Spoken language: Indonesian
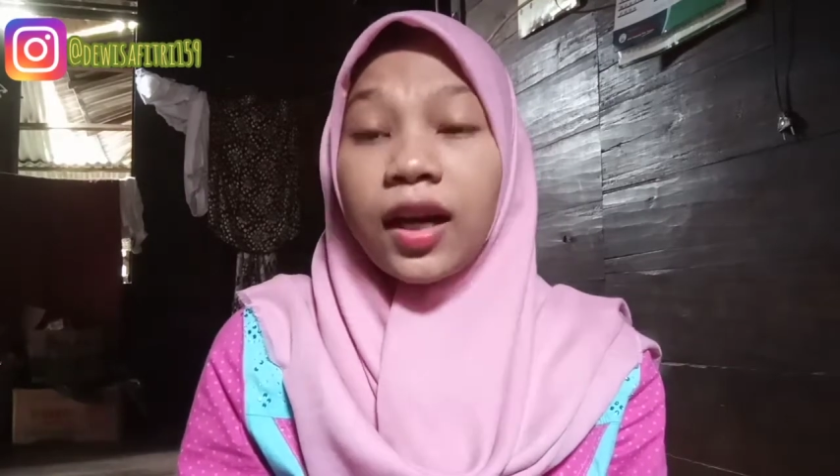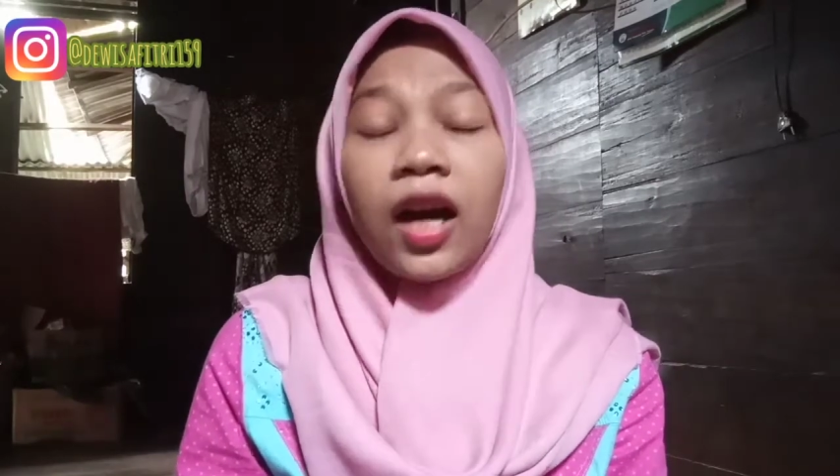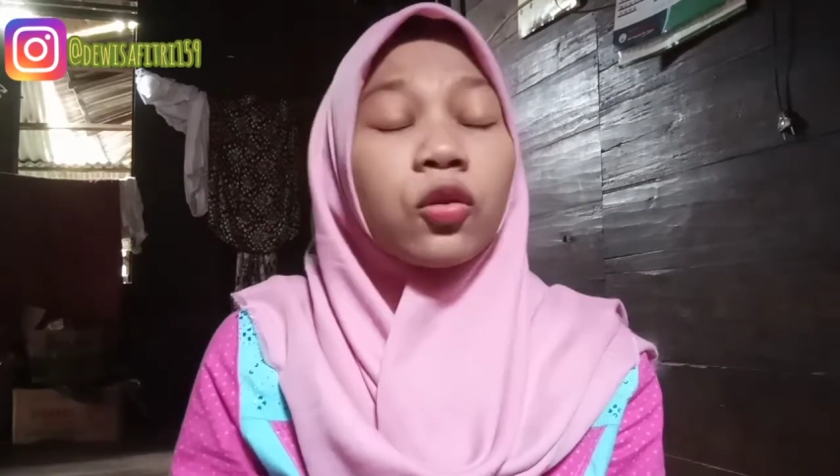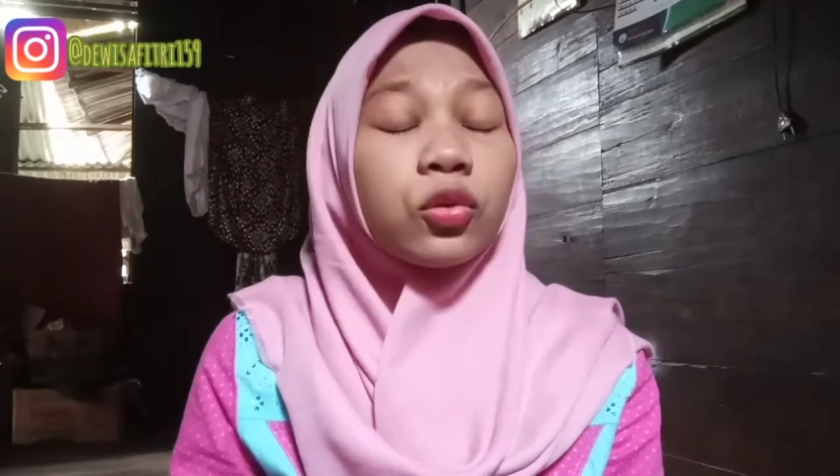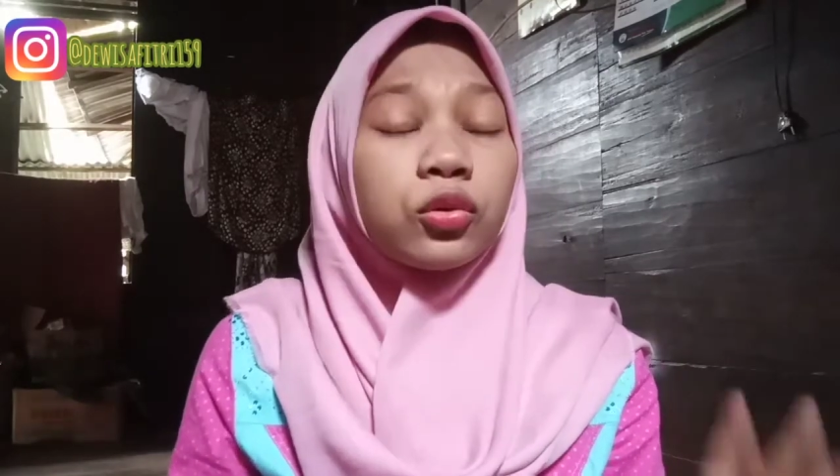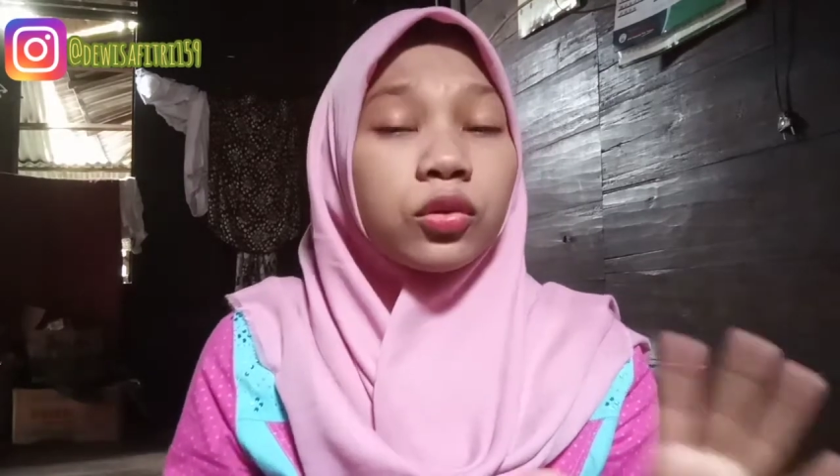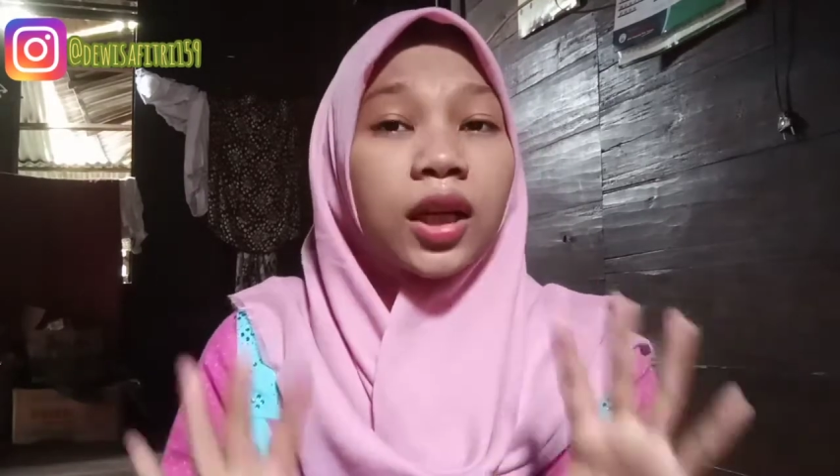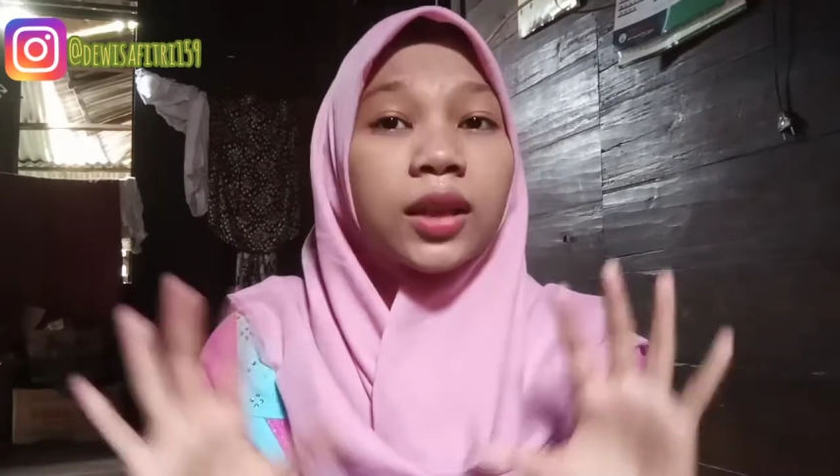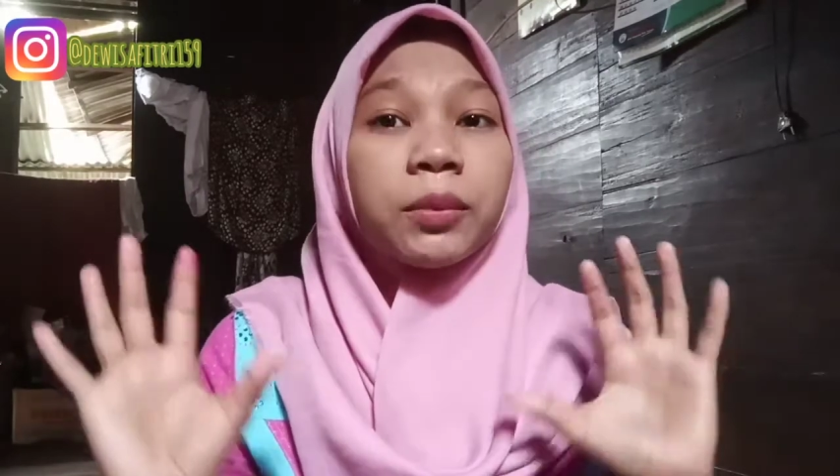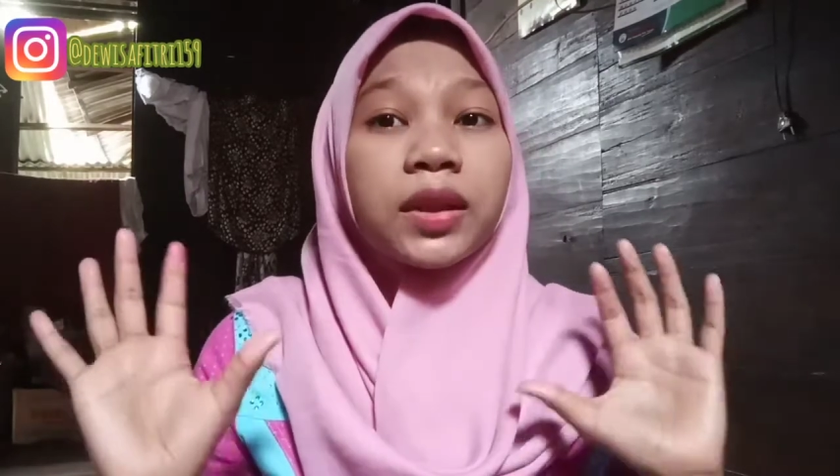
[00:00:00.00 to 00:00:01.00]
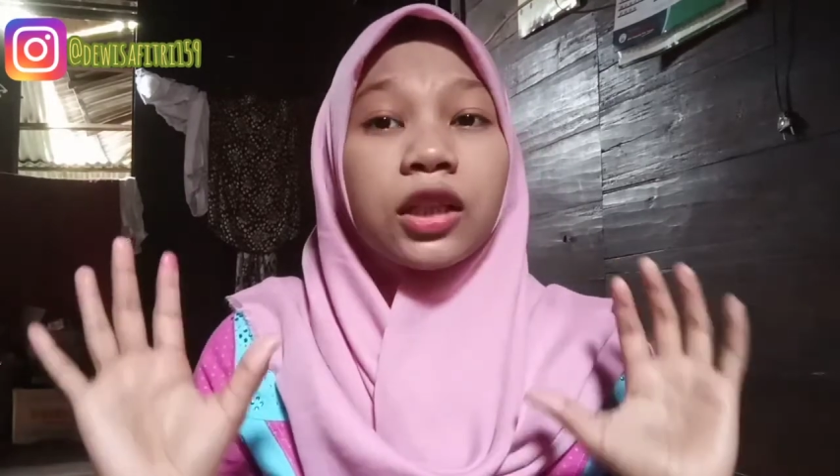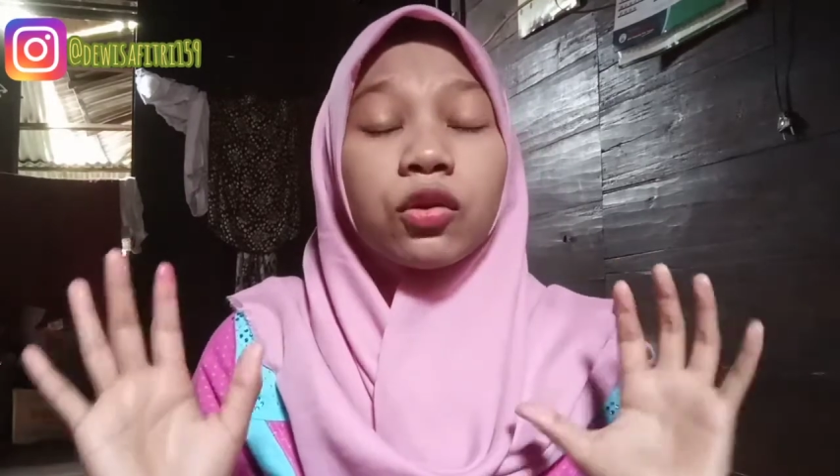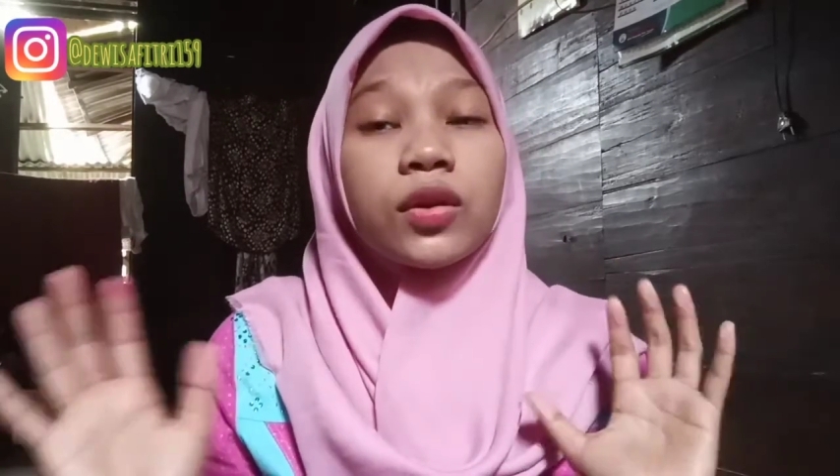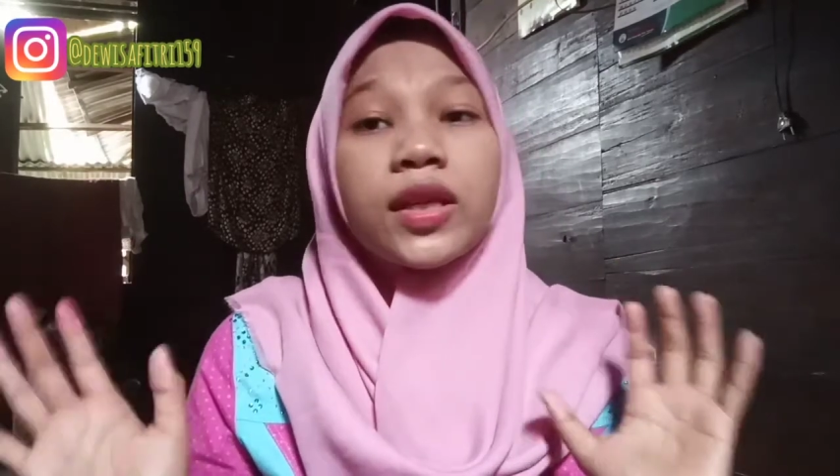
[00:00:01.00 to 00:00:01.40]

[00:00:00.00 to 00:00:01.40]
aku tuh nggak begitu